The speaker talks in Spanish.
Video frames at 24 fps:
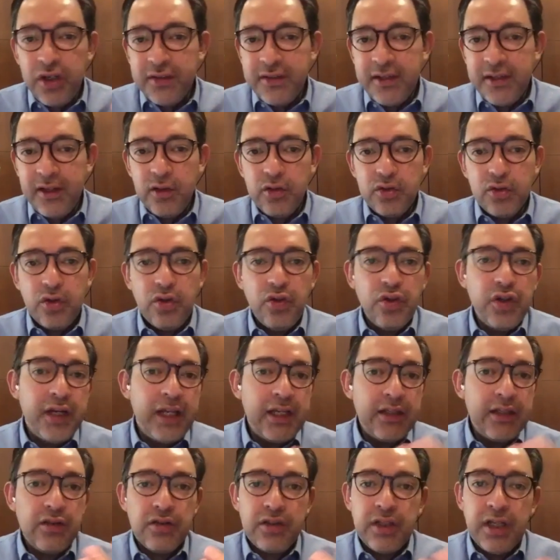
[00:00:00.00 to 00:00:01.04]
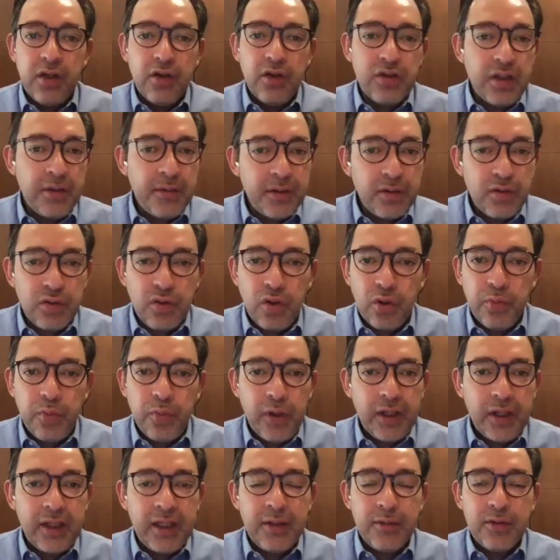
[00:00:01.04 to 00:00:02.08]
en los congresos, en los eventos
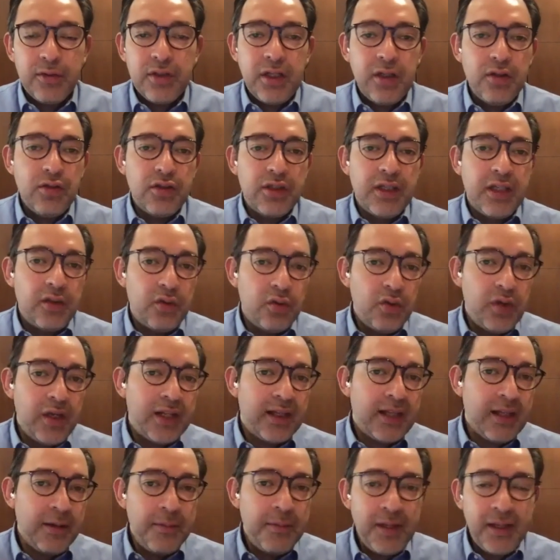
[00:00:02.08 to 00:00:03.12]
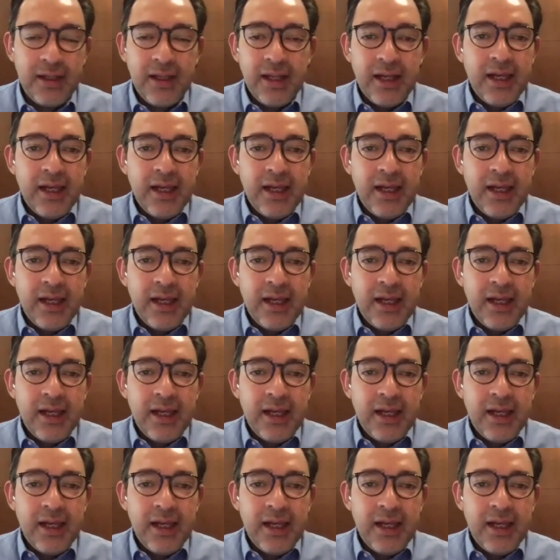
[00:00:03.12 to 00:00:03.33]
corporativos, en los que tú ya también